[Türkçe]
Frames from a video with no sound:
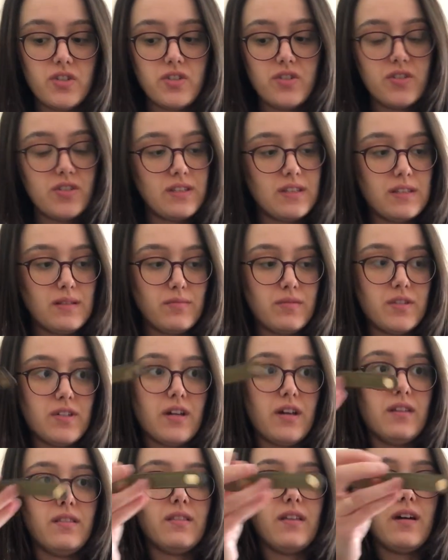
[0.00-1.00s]
çıt çıtlı
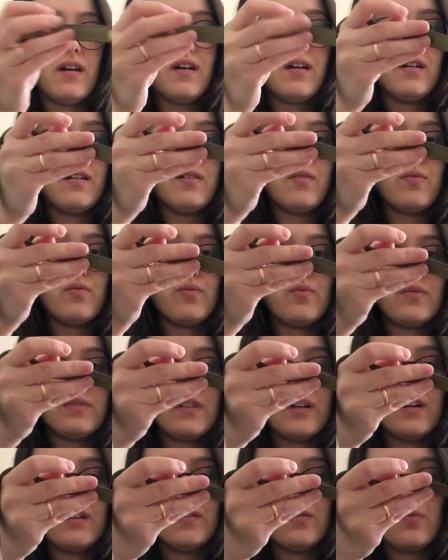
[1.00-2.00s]
bir çanta
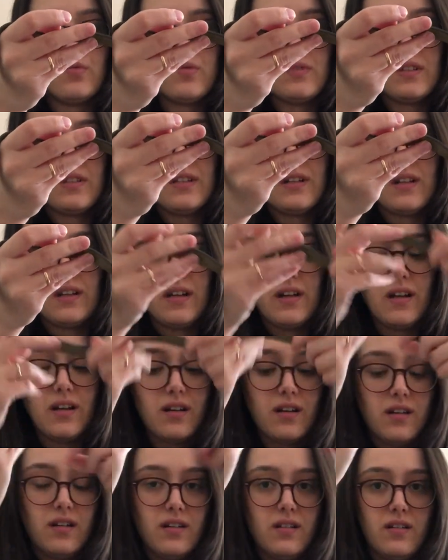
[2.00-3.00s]
daha da
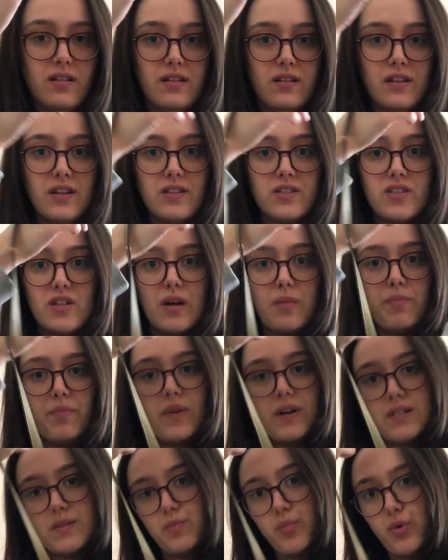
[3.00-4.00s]
uzatarak
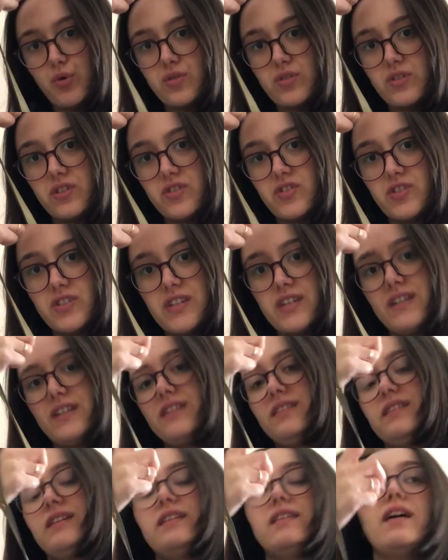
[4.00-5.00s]
çapraz postacı
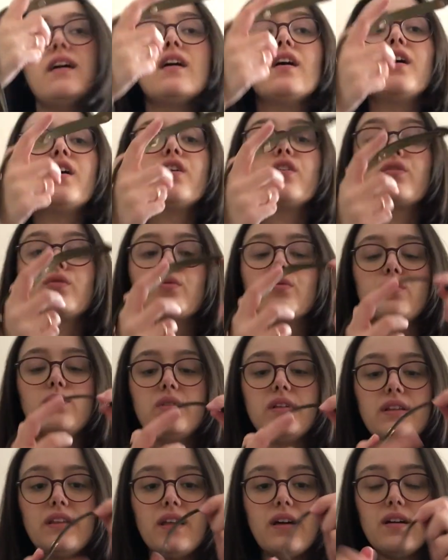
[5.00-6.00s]
şekilde de
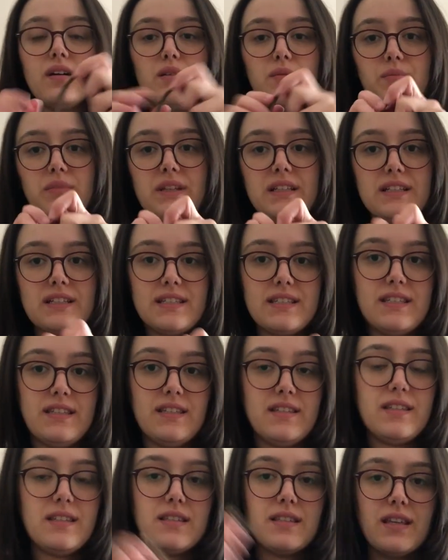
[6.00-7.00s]

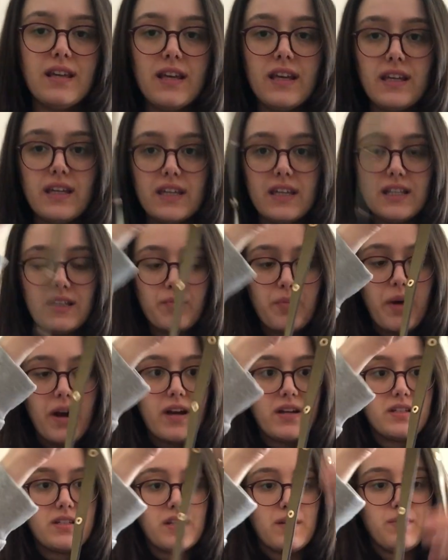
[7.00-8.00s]
kullanabilirsiniz. İlk
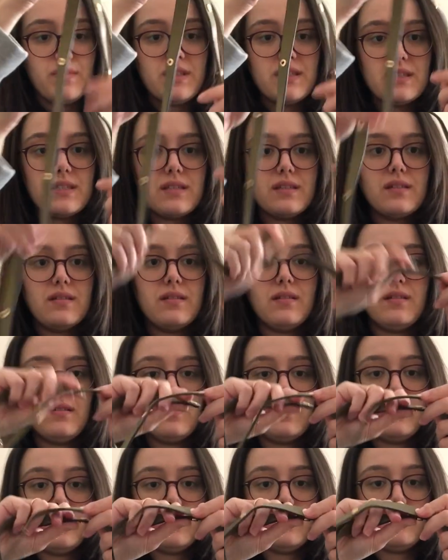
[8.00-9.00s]
parçamız
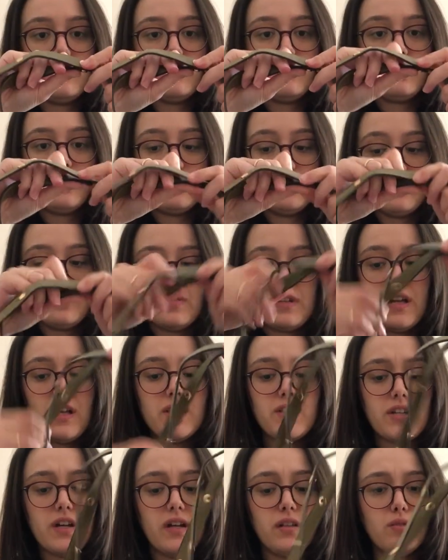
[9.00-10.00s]
bu
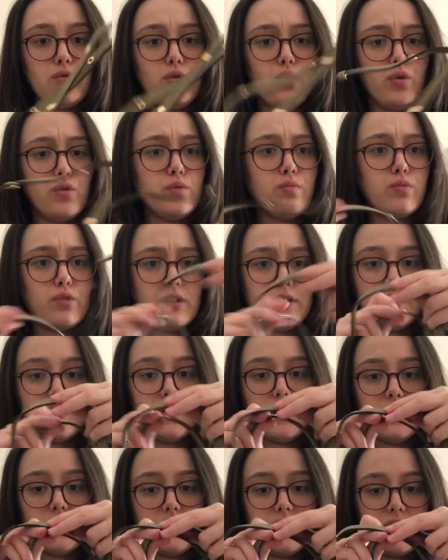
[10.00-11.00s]
güzel çanta oldu. Bu
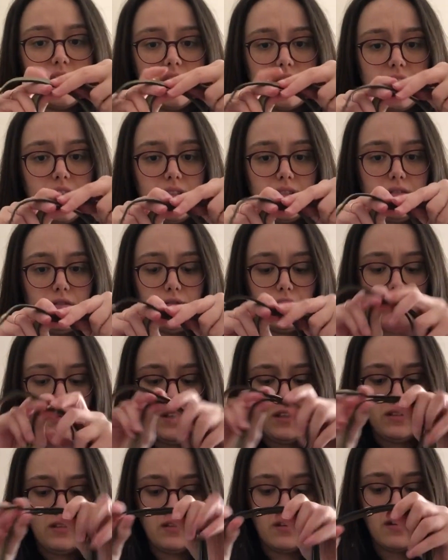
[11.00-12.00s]
arada daha da
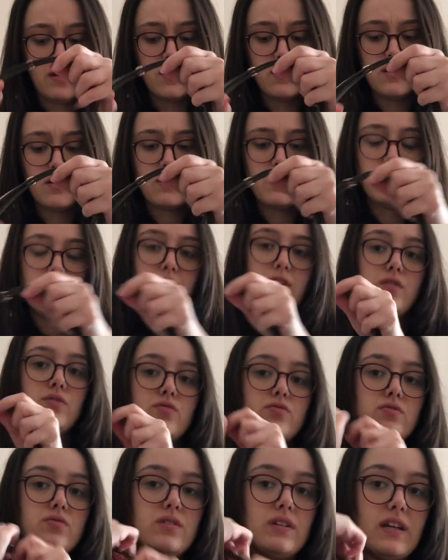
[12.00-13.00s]
kısaltılıyor hatta.
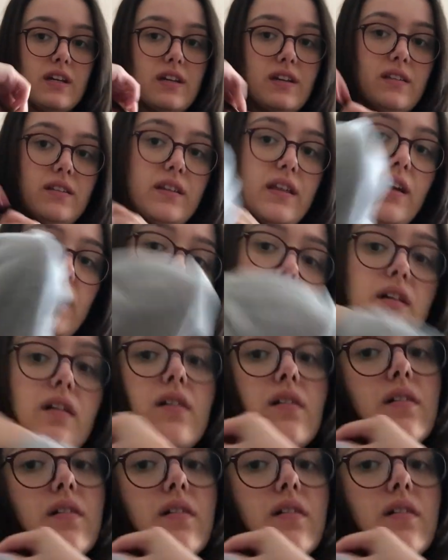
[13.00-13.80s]
Şu şekilde